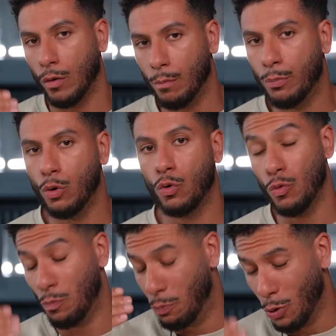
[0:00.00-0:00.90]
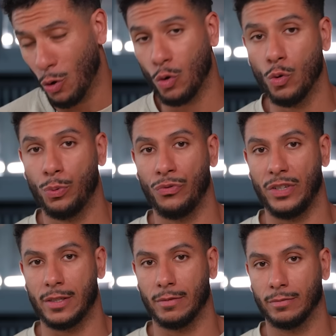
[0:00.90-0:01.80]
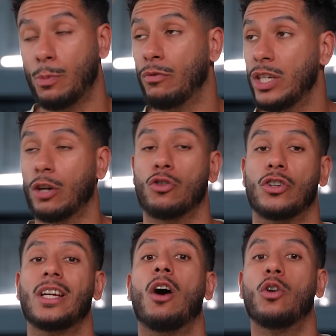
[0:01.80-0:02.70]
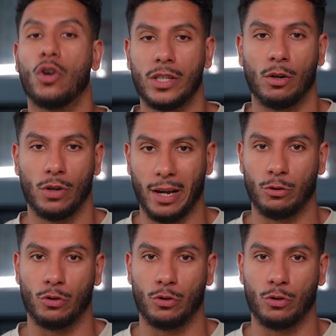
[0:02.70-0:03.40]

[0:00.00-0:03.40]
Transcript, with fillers: beaucoup, beaucoup plus vite. Et je peux vous dire que j'en ai encore des regrets